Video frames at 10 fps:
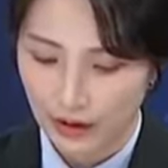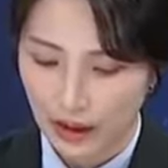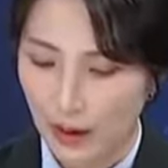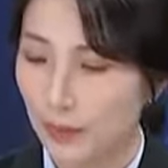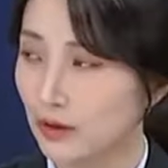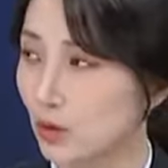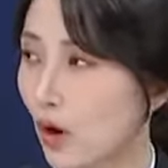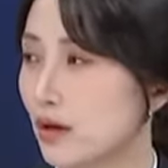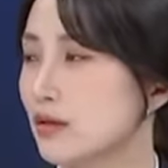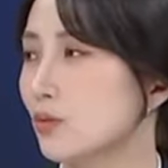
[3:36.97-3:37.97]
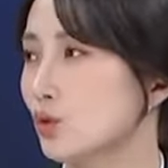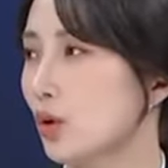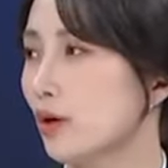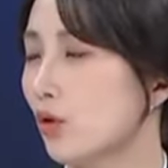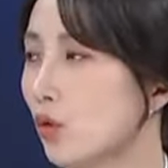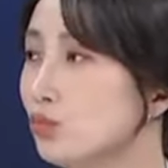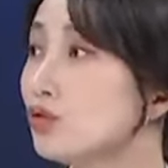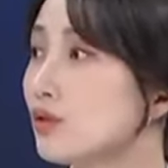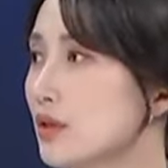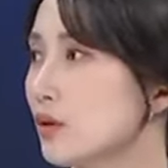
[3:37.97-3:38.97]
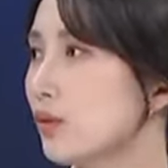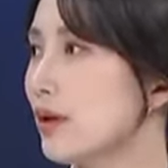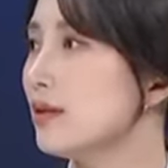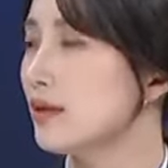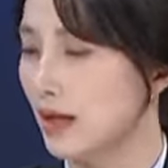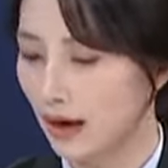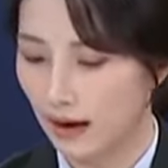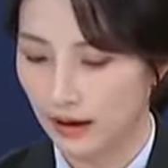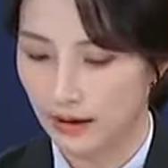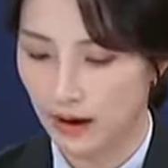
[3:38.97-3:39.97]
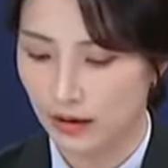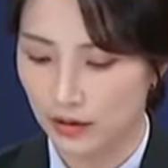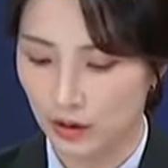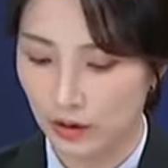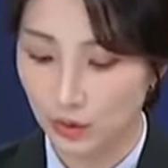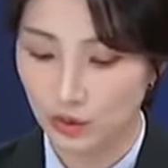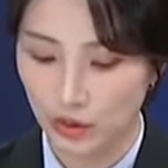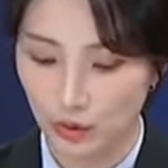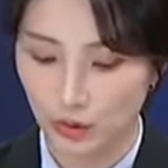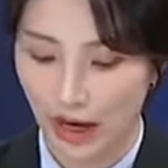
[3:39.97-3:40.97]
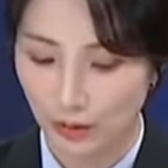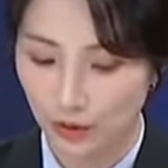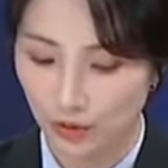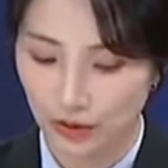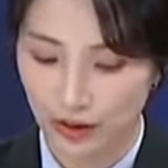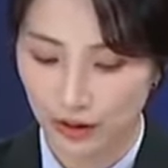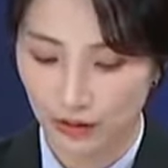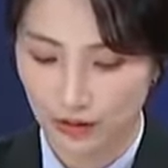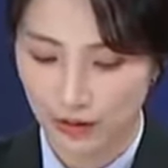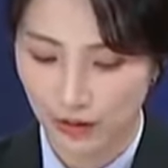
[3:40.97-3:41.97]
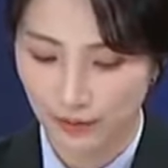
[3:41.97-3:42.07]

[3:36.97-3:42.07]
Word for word: 아파트 관리사무소가 과연 업무를 제대로 했느냐에 대한 이제 의문점이 또 남을 수가 있거든요.